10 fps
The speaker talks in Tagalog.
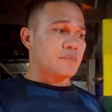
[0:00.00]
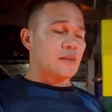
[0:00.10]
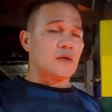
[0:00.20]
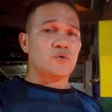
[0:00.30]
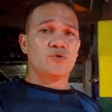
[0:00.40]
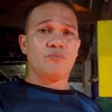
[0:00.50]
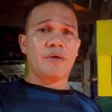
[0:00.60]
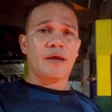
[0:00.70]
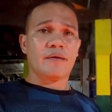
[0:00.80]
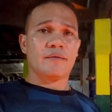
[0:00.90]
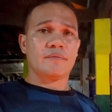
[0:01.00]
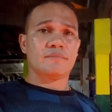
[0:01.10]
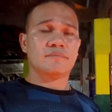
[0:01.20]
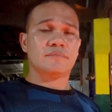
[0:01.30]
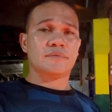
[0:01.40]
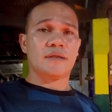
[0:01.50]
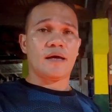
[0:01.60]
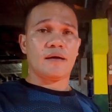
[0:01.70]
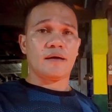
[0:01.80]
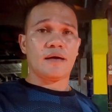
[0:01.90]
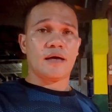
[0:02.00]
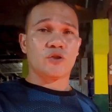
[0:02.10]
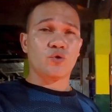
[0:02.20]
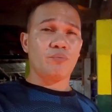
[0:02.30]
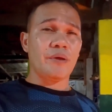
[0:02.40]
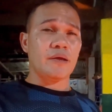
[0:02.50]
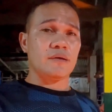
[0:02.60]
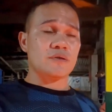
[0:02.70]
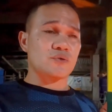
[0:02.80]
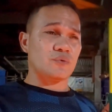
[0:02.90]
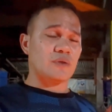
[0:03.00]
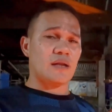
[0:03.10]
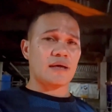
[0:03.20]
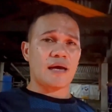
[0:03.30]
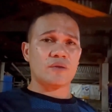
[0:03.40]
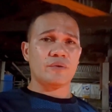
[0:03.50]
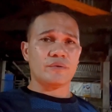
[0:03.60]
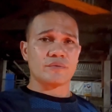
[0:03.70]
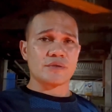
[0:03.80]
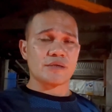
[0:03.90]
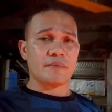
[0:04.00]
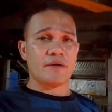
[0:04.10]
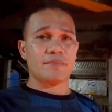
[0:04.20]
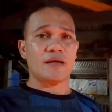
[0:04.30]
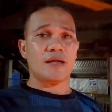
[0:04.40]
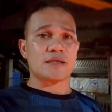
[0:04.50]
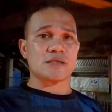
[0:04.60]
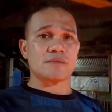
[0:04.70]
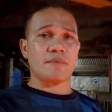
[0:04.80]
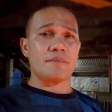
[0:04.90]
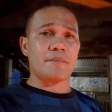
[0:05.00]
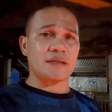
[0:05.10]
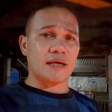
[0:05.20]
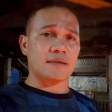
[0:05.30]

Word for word: nagdudumi ng uh, tubig. So delikado yun sa mga piglets, mamamatay